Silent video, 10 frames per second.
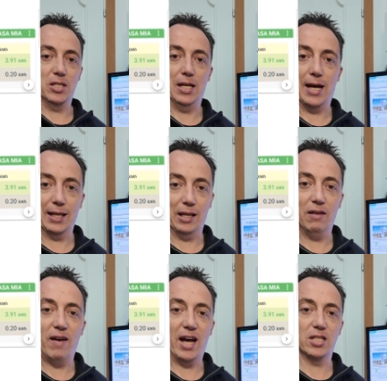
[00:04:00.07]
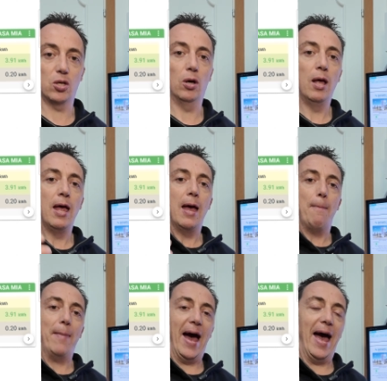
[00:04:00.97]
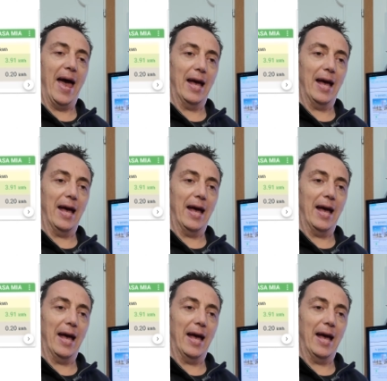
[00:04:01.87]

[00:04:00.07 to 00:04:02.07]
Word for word: in Basilicata diverso, ma